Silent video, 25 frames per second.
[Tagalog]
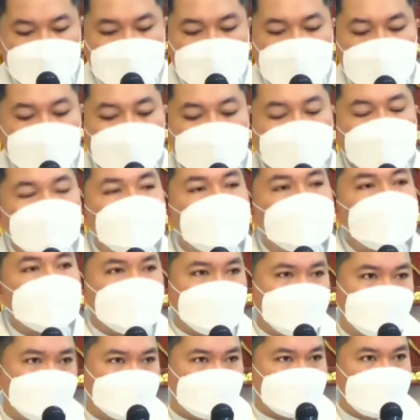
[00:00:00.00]
Ngunit
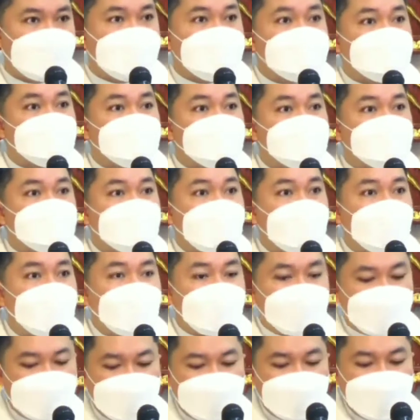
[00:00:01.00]
siya
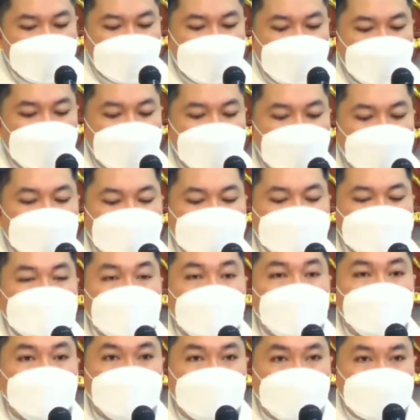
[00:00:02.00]
ay
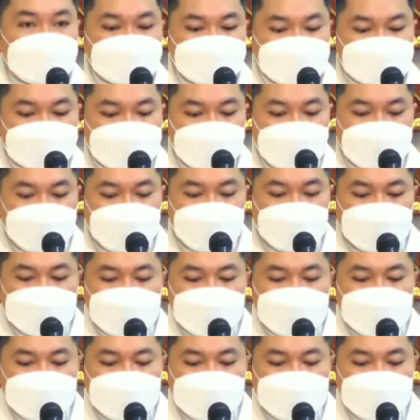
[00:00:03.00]
napeste